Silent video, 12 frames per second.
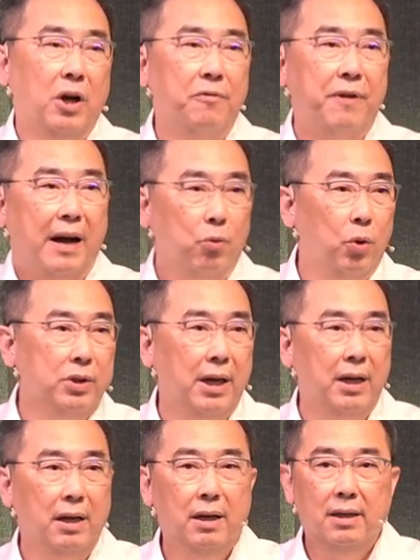比如说到
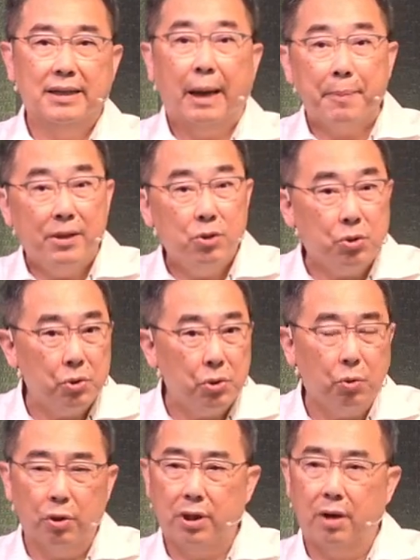法国的香
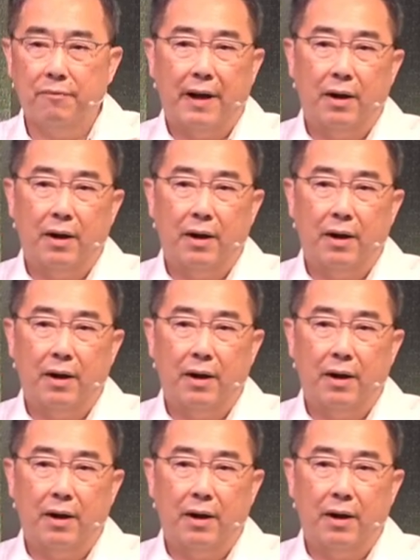槟区，